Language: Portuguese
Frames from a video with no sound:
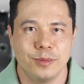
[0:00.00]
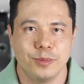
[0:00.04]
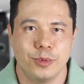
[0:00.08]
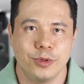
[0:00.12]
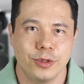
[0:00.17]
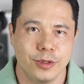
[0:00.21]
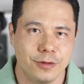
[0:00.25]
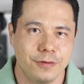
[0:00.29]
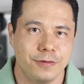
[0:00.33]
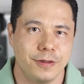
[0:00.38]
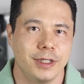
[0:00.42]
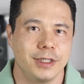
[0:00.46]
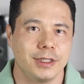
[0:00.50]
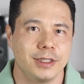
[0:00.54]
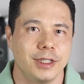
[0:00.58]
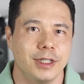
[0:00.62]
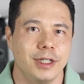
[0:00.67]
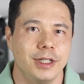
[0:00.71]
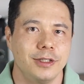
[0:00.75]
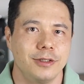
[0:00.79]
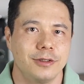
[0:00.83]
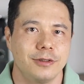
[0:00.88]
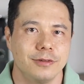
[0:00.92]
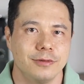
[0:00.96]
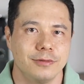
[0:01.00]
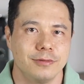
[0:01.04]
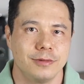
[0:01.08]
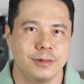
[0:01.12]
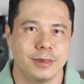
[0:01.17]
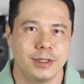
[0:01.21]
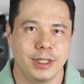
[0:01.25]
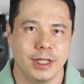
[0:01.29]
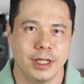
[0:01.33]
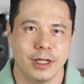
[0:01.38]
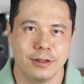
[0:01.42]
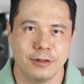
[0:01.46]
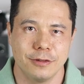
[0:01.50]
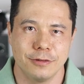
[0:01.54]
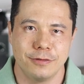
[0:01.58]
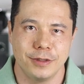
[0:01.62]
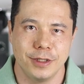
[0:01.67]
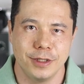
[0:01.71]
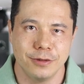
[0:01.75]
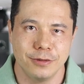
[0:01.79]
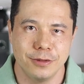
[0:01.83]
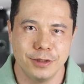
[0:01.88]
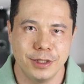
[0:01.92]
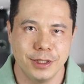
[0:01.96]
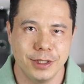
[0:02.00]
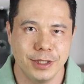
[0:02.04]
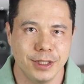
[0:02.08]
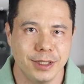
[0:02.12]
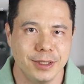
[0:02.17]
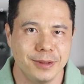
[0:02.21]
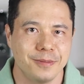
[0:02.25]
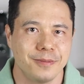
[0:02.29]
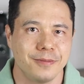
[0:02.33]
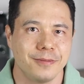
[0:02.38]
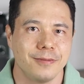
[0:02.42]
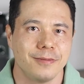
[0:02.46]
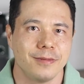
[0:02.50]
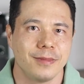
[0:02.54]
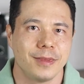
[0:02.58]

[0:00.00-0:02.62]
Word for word: Por fazer isso, chega no fim do dia,